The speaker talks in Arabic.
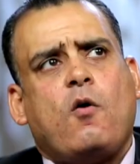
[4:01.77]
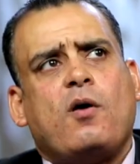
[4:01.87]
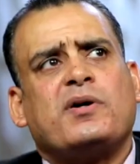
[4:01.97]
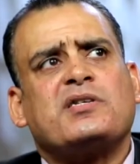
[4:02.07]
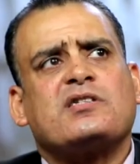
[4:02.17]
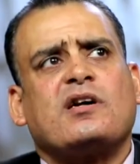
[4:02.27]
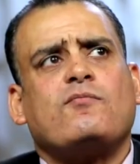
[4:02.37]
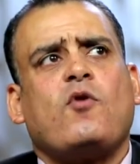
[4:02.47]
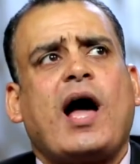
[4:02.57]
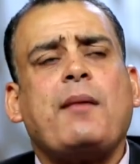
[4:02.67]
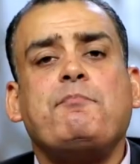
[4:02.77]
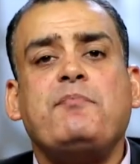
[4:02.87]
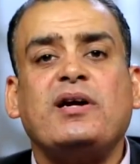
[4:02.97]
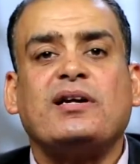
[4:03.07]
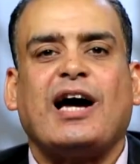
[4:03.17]
هو منظر
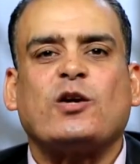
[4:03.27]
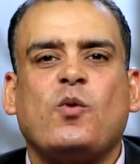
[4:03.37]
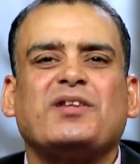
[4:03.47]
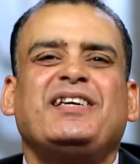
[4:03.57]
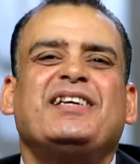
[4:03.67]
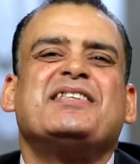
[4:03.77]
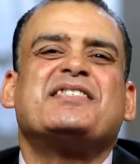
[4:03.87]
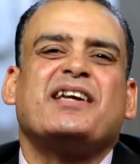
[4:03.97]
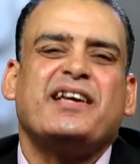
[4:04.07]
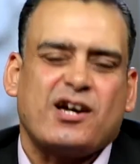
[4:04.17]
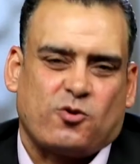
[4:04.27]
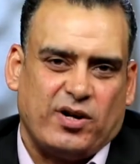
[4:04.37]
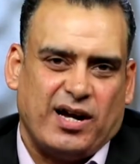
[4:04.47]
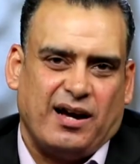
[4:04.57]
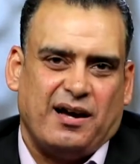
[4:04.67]
معبر عن وضع الانسانيه
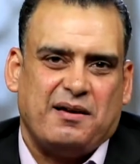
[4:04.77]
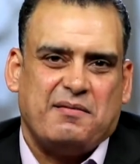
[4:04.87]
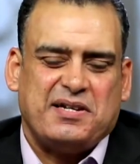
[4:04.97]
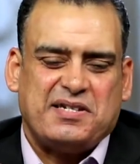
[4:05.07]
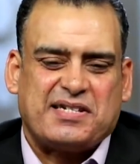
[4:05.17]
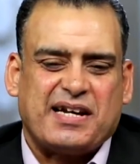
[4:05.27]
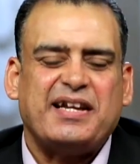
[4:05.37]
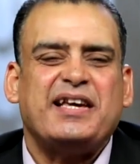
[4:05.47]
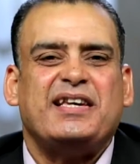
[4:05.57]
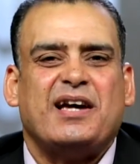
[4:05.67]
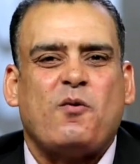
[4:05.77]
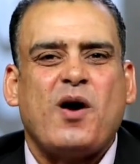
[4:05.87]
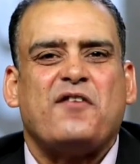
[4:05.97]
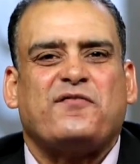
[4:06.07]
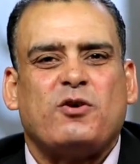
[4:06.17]
كلها انسانيه
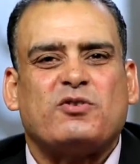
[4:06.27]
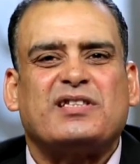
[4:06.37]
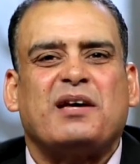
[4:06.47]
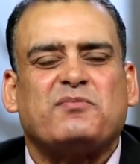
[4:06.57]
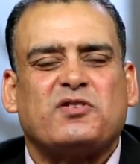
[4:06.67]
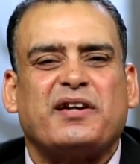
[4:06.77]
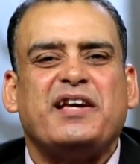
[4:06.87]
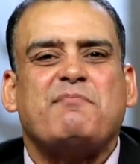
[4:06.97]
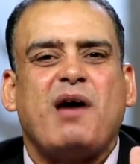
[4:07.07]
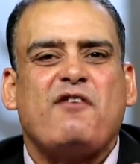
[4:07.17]
واقفه قدام طريق